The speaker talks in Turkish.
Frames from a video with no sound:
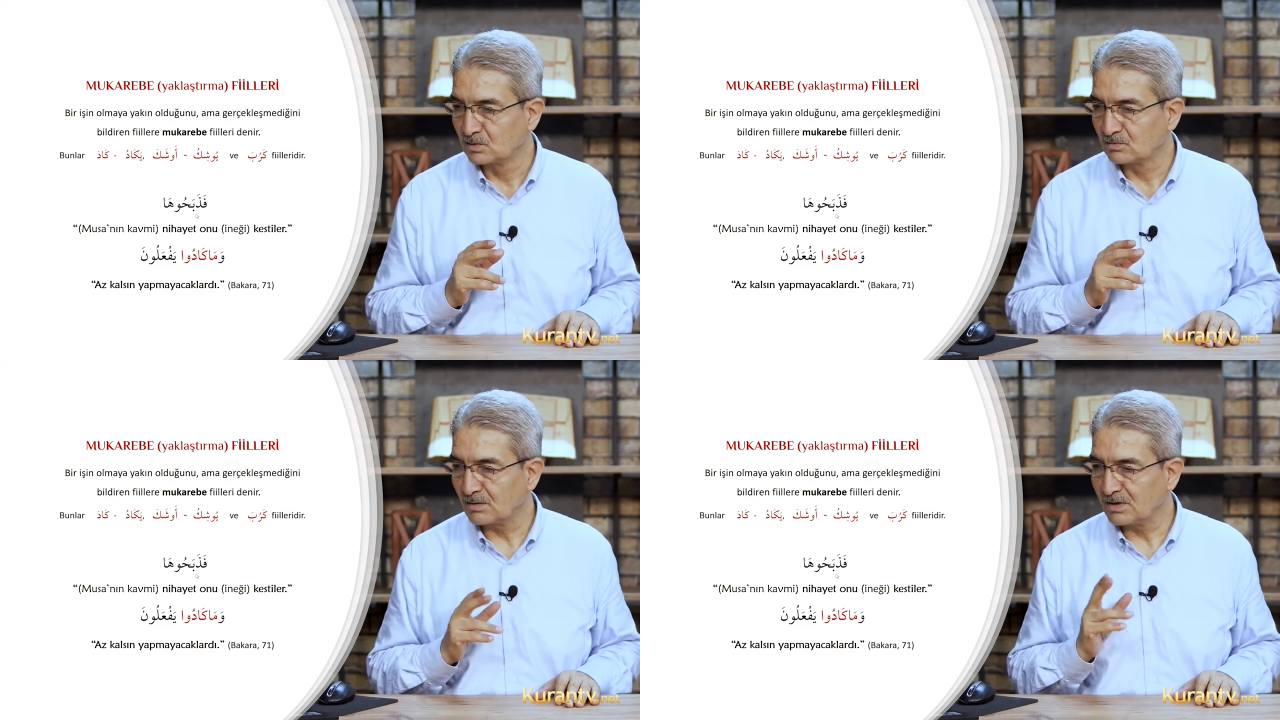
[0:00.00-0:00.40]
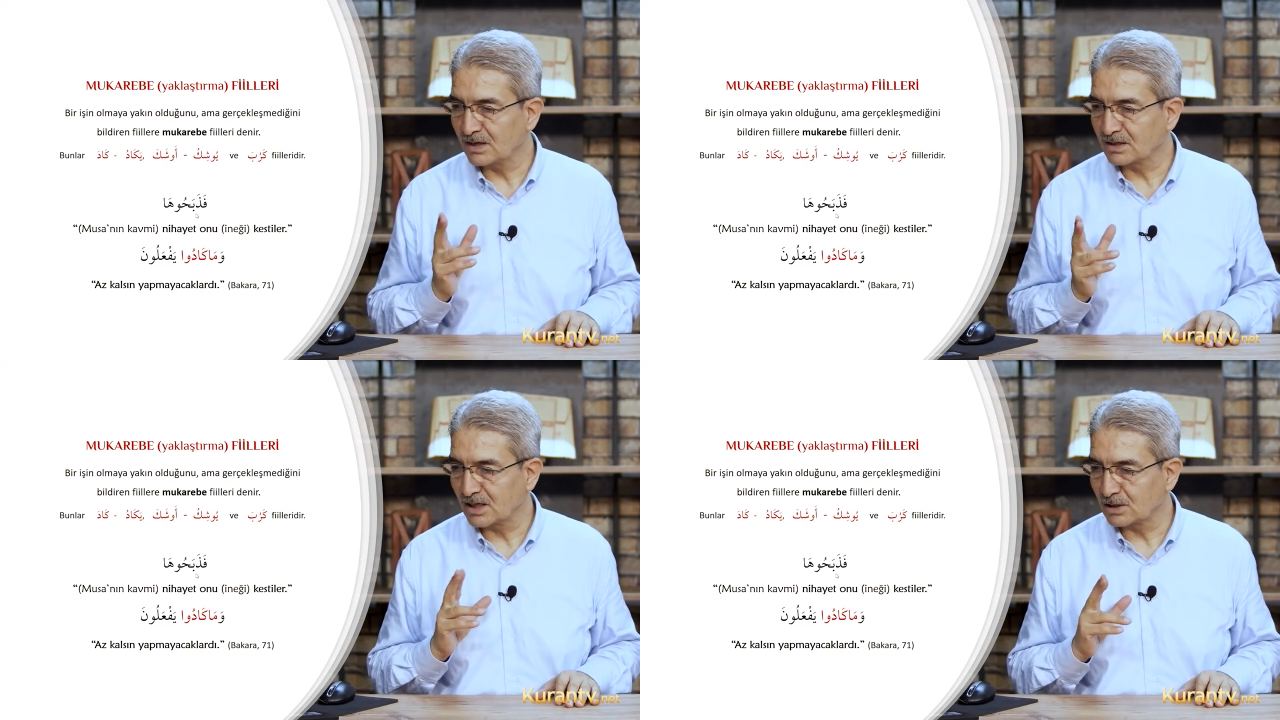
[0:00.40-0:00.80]
Ve
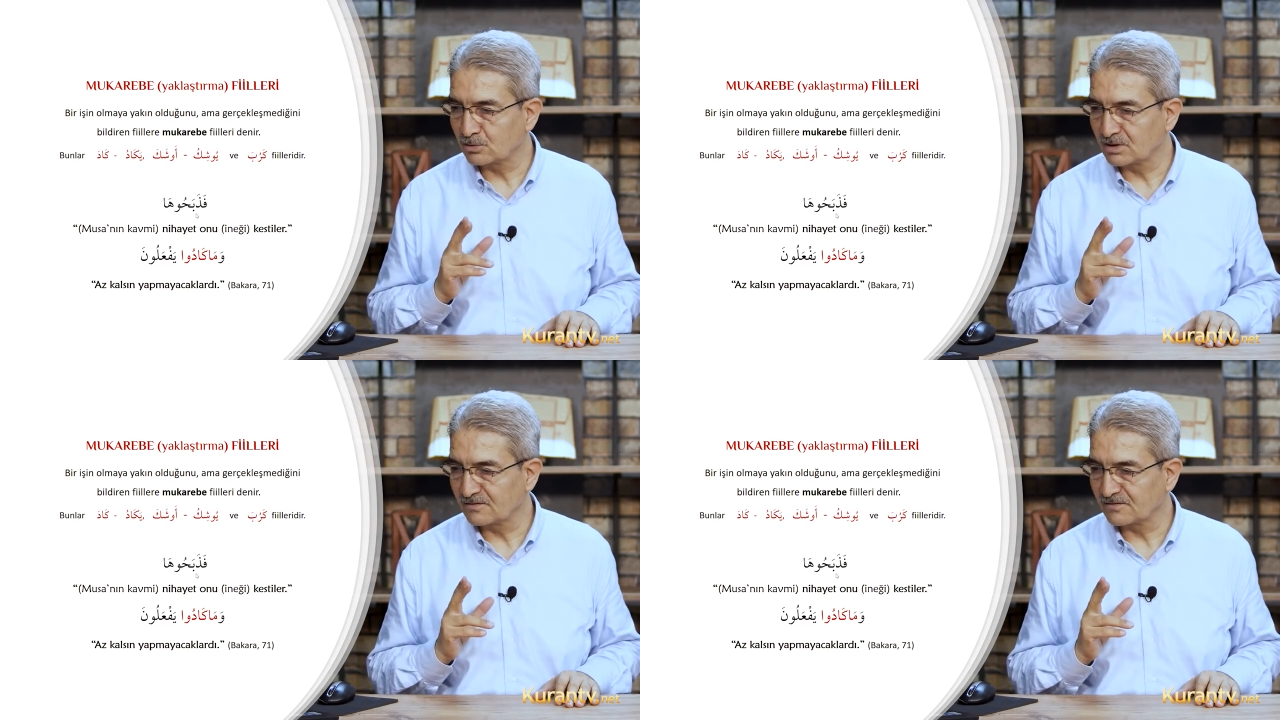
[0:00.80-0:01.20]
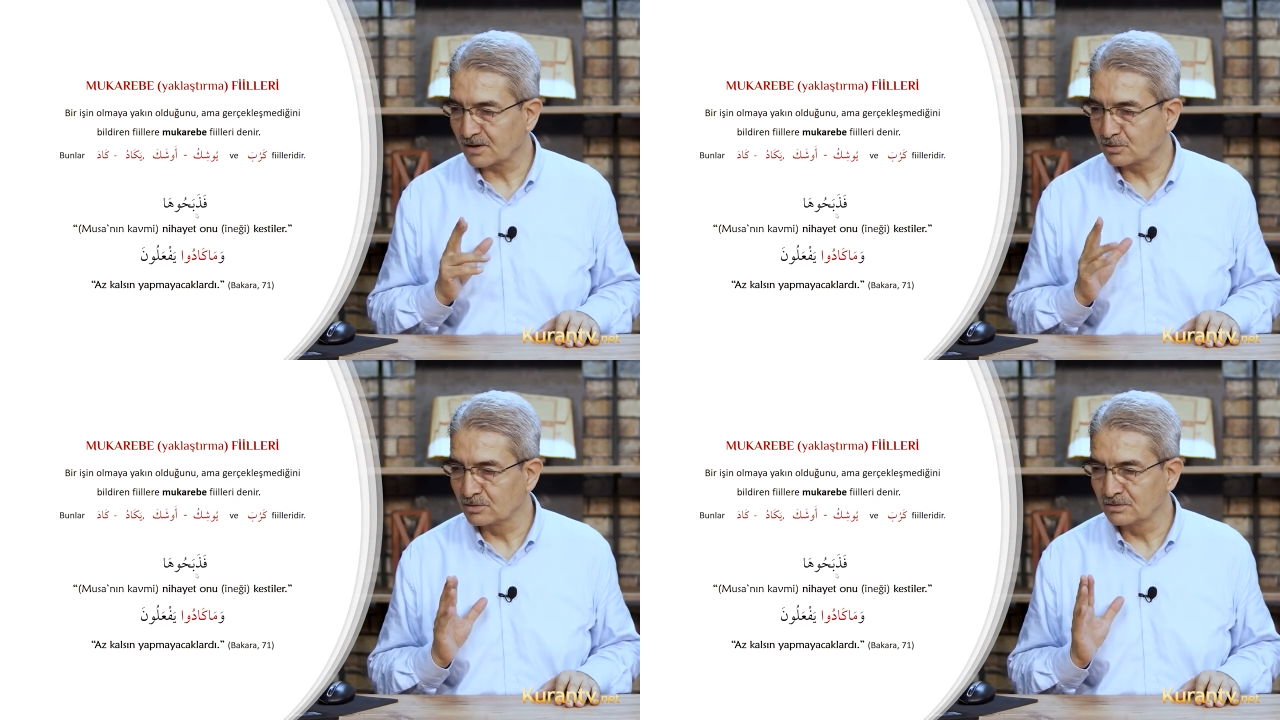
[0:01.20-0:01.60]
ma kâdu
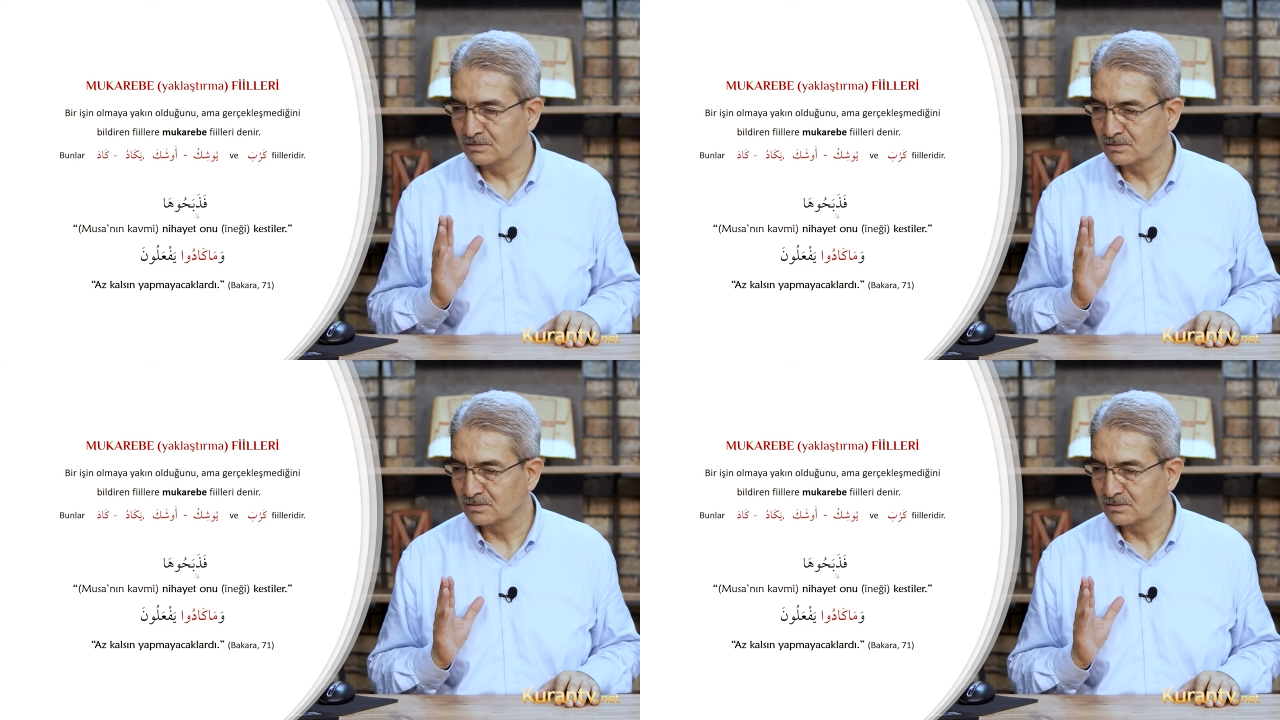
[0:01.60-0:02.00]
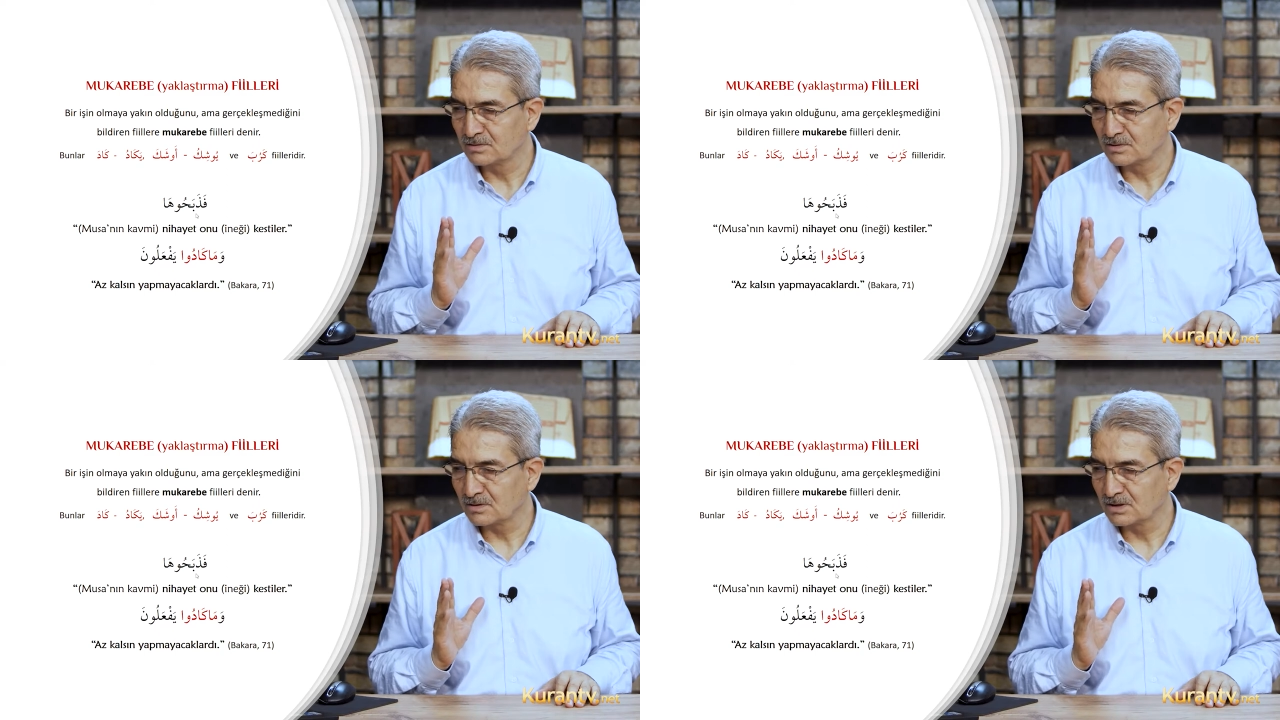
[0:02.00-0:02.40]
yef'alun
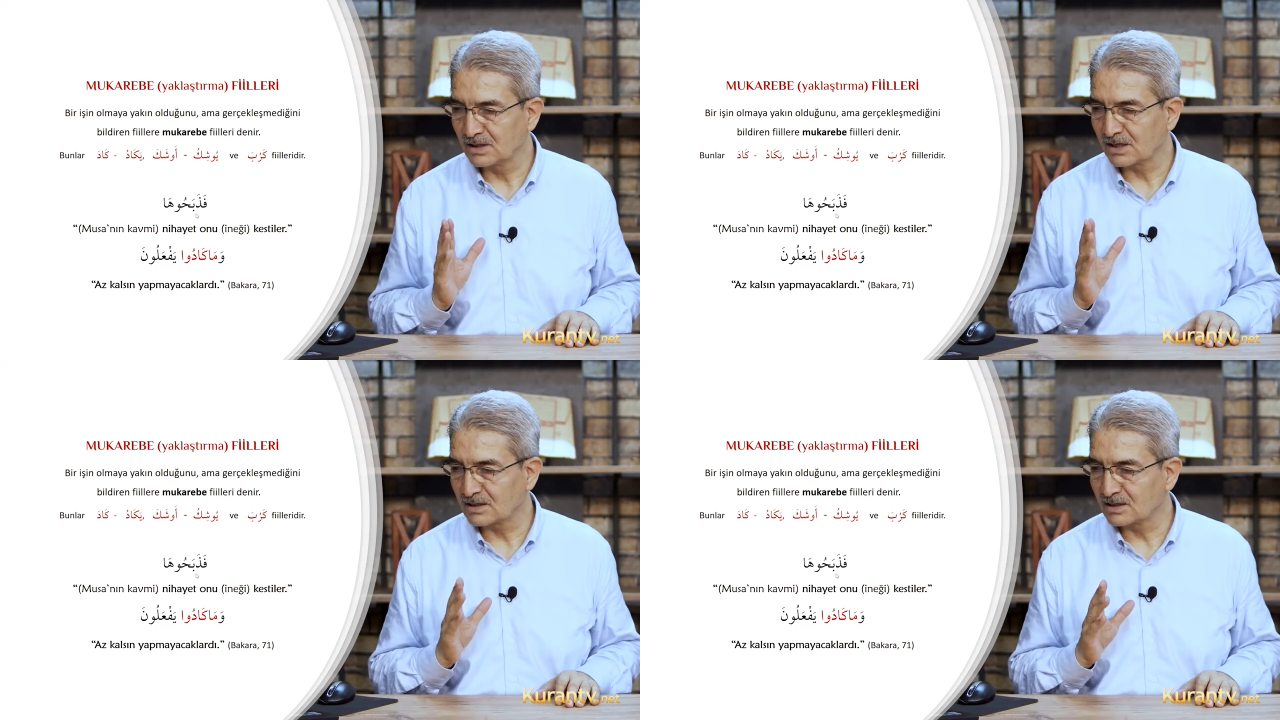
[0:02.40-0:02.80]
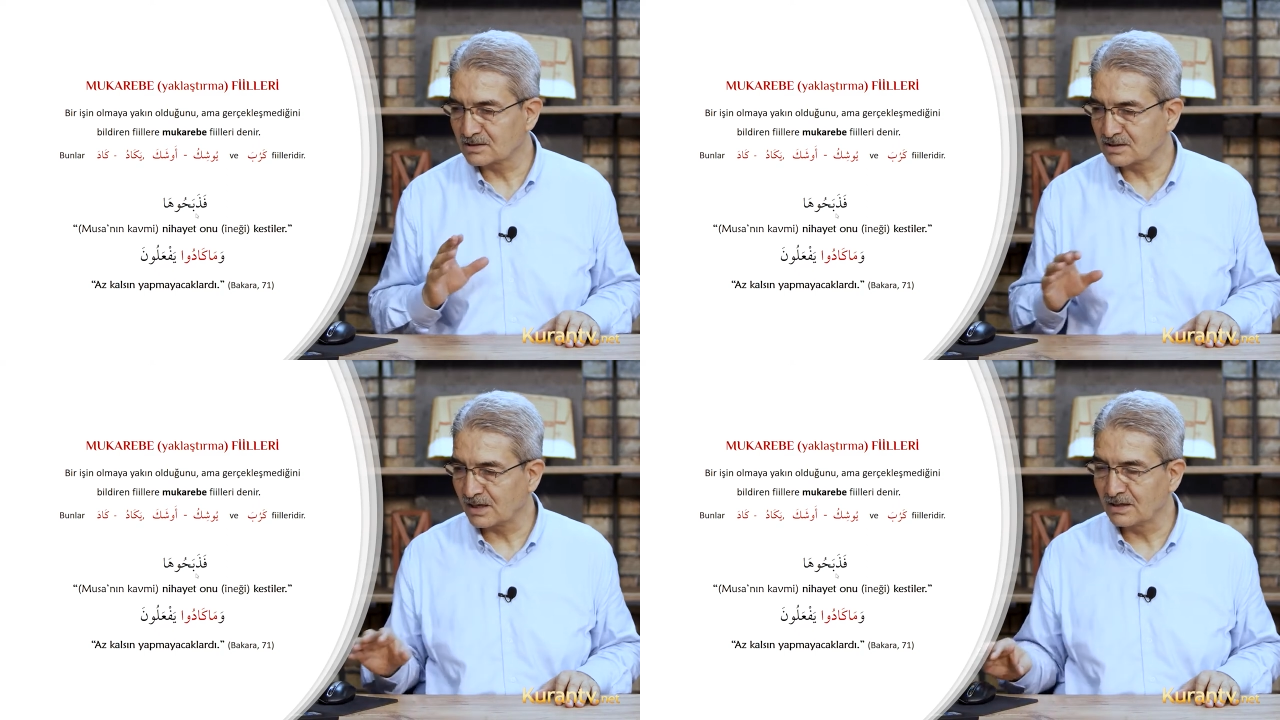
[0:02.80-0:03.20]
e,
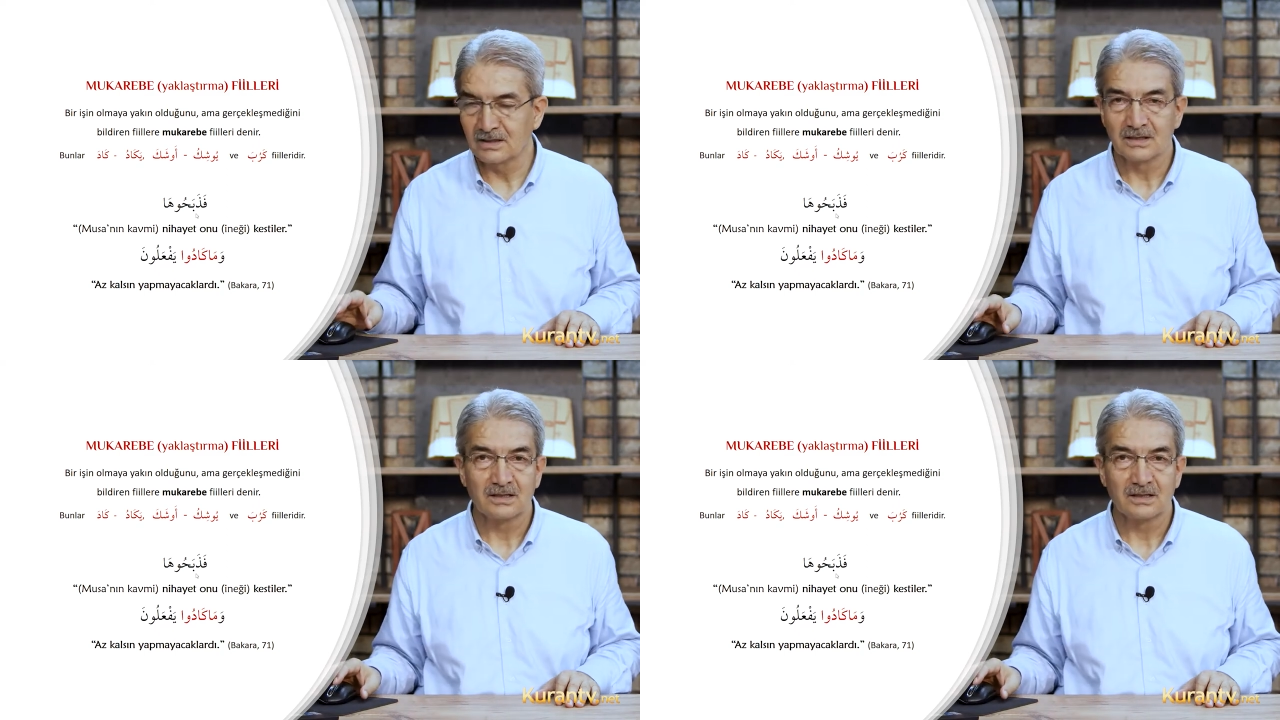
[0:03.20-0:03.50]
neredeyse